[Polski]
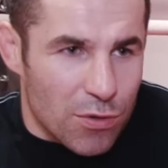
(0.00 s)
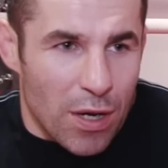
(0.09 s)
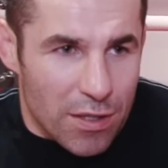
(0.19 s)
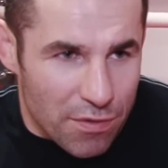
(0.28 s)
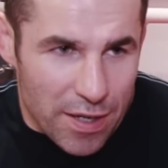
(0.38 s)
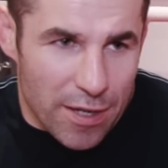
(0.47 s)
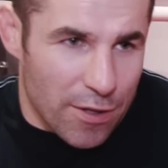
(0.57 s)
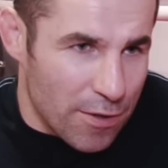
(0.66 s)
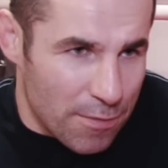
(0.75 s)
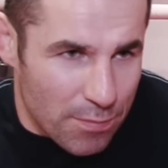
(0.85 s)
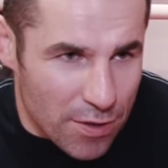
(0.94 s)

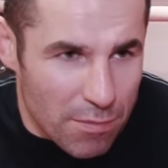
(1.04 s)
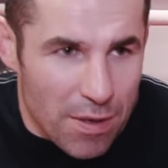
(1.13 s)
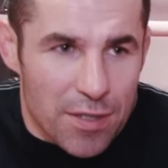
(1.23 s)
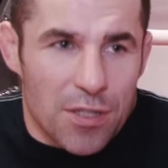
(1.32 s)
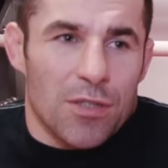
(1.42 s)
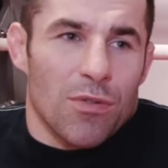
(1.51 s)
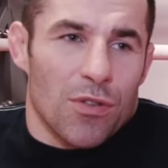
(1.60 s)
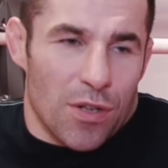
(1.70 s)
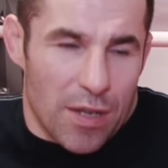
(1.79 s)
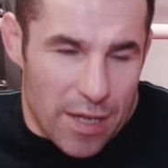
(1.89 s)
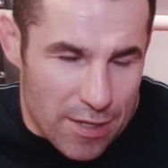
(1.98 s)
łatwego do bardziej
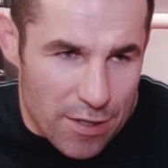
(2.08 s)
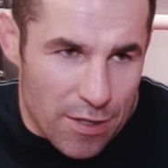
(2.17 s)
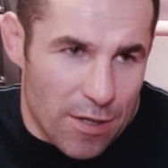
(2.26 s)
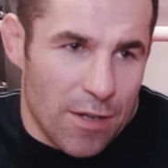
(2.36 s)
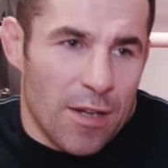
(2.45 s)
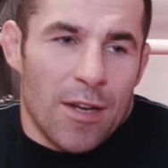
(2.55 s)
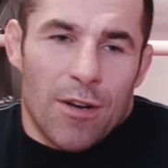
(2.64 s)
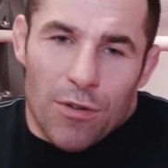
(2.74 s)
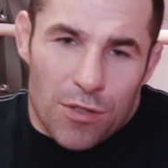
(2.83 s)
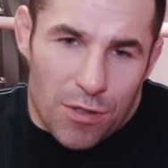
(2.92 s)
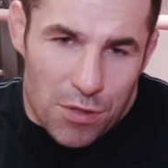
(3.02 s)
złożonego,
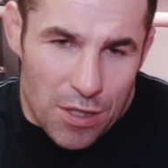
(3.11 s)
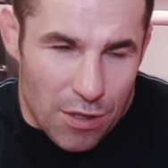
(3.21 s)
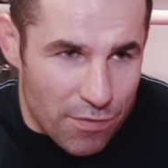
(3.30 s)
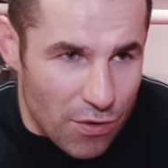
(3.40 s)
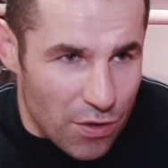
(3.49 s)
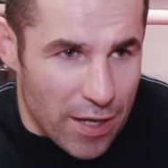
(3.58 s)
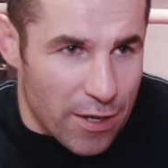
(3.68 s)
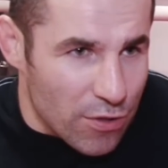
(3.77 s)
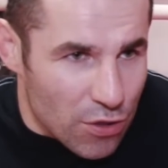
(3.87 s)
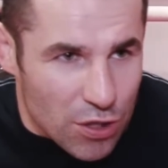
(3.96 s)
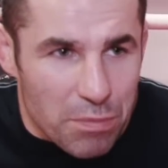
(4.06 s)
uczą się od
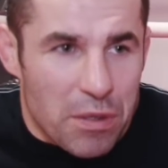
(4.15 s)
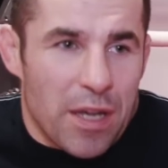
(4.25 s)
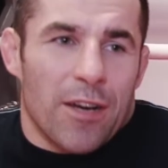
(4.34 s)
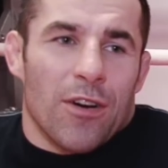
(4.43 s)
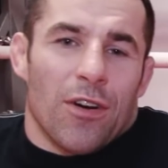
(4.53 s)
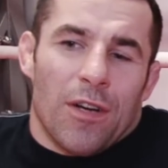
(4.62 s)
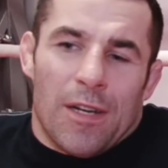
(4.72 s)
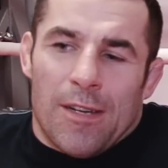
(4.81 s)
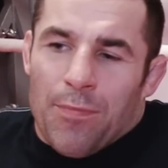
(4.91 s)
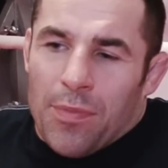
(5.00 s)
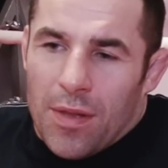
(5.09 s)
wolnego do szybkiego
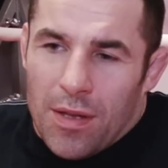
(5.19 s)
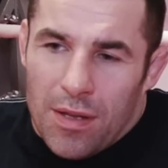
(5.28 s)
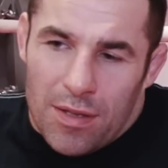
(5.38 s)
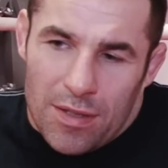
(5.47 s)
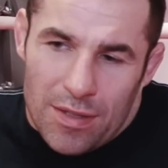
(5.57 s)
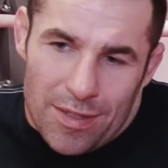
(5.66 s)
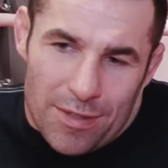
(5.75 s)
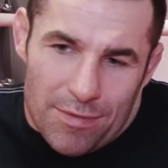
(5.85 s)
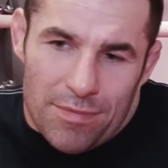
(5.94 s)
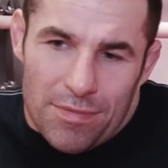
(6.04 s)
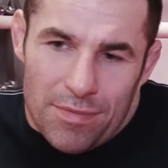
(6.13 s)
mm, i
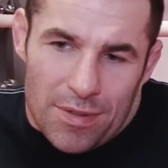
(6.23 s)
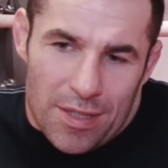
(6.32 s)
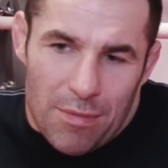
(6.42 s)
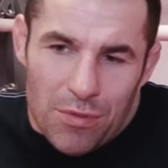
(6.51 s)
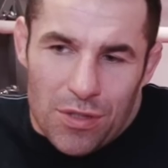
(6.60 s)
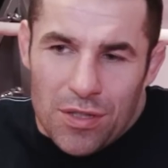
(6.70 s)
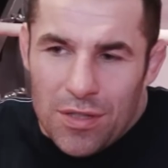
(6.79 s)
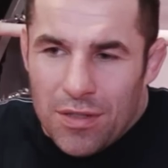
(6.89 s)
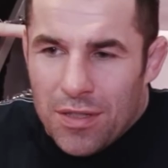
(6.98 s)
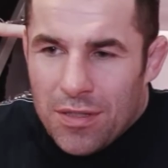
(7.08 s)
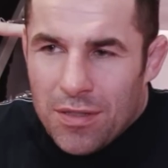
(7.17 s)
ja myślę, że
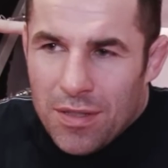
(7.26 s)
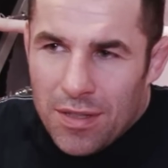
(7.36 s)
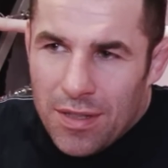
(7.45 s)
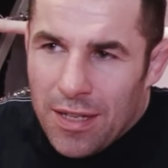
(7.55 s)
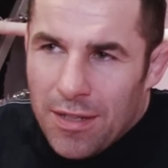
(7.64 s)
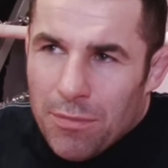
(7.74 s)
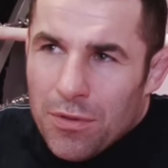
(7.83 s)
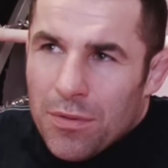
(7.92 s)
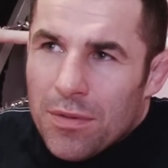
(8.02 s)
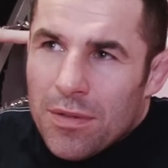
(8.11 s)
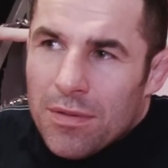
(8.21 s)
to jest e, tak
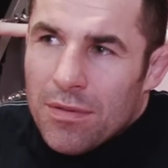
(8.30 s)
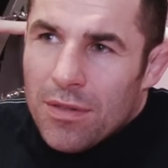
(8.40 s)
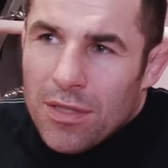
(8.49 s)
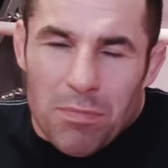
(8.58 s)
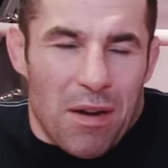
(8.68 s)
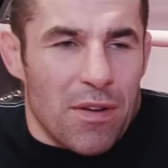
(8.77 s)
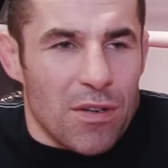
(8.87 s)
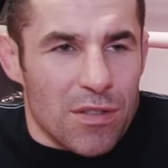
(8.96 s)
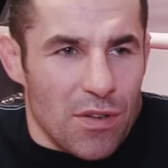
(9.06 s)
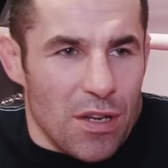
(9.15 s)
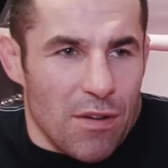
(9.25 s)
naprawdę to jest sprawa
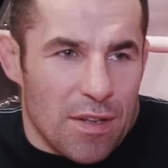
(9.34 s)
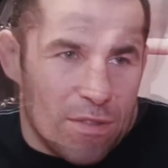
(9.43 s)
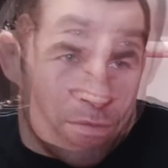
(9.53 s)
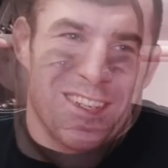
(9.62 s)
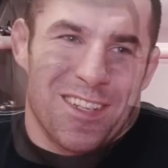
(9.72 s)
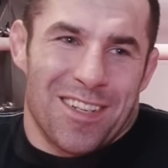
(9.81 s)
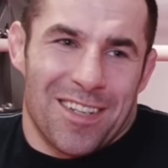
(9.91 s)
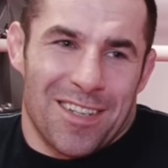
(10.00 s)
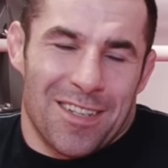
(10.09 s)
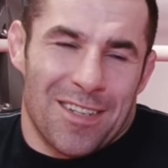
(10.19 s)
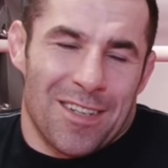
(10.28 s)
rozwojowa. No.
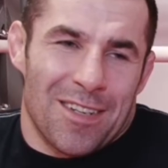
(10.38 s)
Najpiękniejszy